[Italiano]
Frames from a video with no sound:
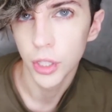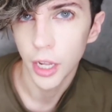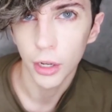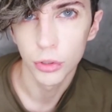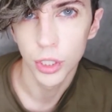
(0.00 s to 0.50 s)
ti
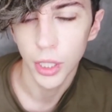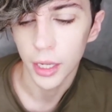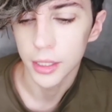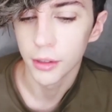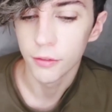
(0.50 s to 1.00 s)
dà così
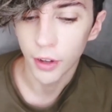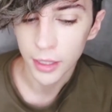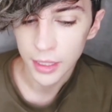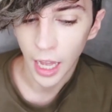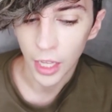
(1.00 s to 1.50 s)
tanti
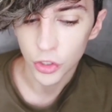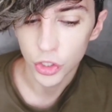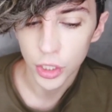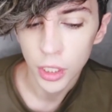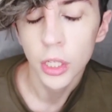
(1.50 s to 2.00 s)

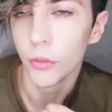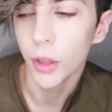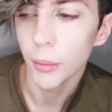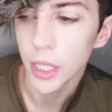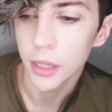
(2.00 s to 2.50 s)
vantaggi
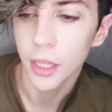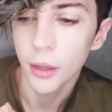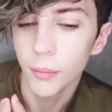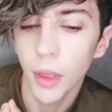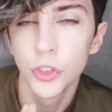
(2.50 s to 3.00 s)
ovviamente